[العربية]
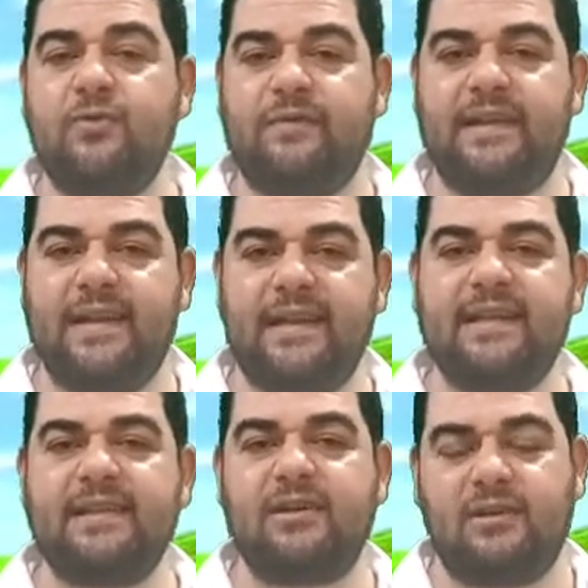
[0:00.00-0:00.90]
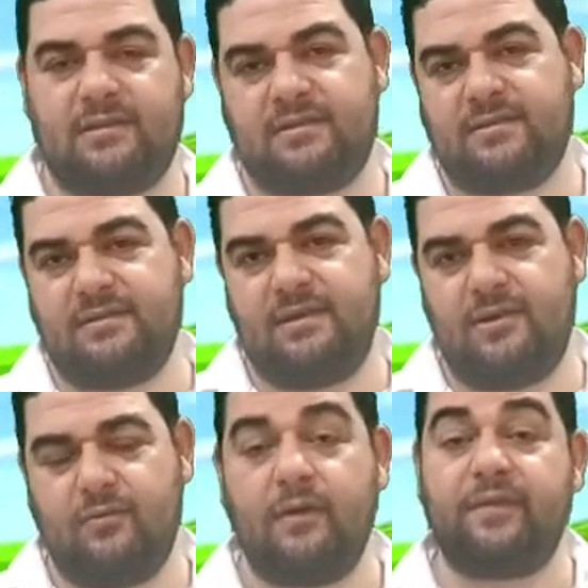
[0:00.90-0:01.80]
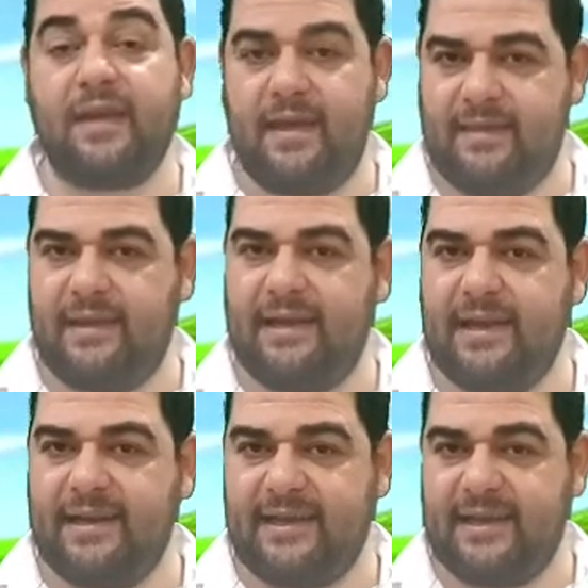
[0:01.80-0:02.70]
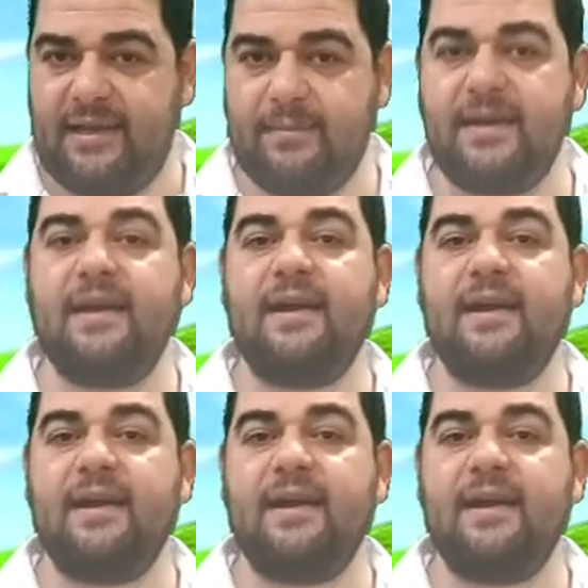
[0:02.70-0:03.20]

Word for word: في ليلة القدر وفي هذه الآية الكريمة